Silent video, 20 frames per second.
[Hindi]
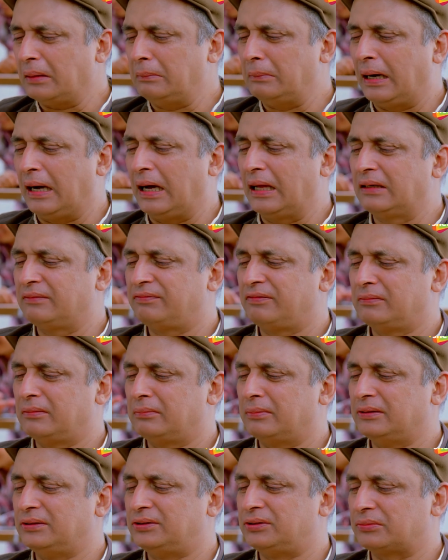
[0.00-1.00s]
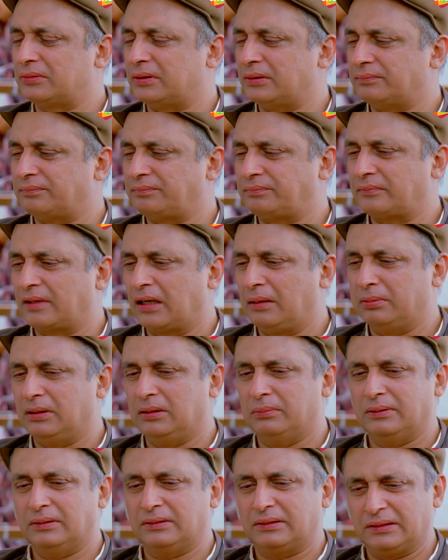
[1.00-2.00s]
महान फिल्में बन चुकी हैं अब नहीं
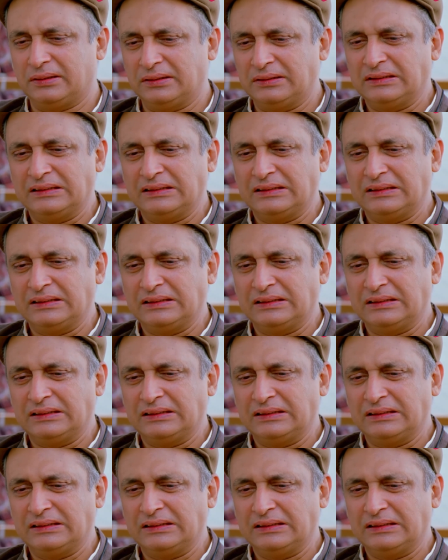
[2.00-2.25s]
बनती